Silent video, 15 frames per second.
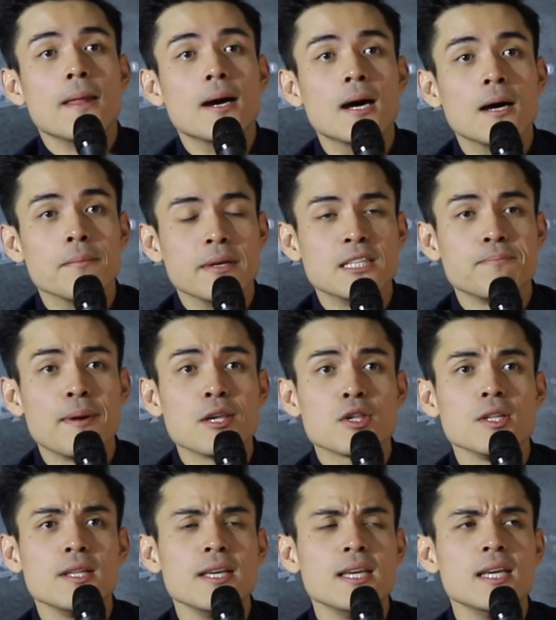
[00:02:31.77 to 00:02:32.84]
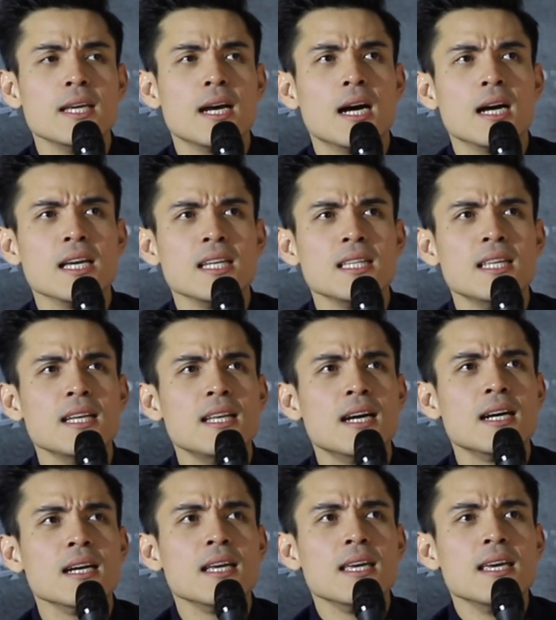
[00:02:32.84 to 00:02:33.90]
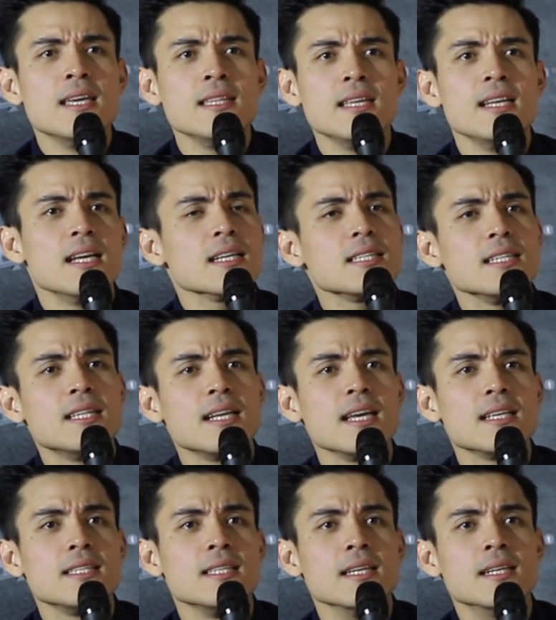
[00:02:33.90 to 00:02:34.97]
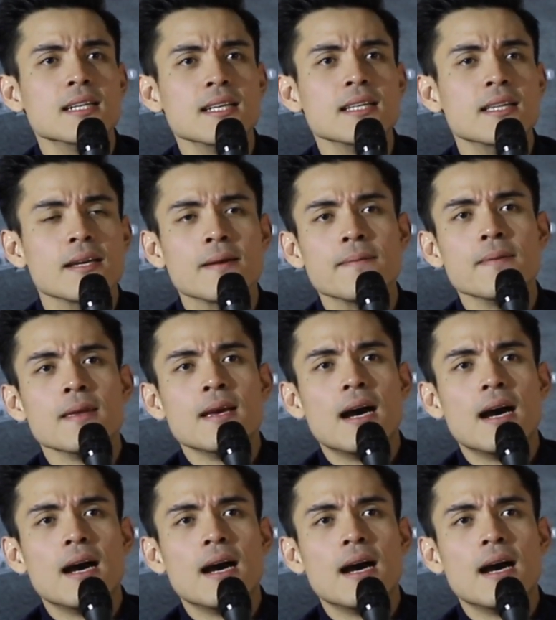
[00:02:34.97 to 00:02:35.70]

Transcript: Um, especially, uh, hindi, lang, hindi lang si Direk Sigrid eh.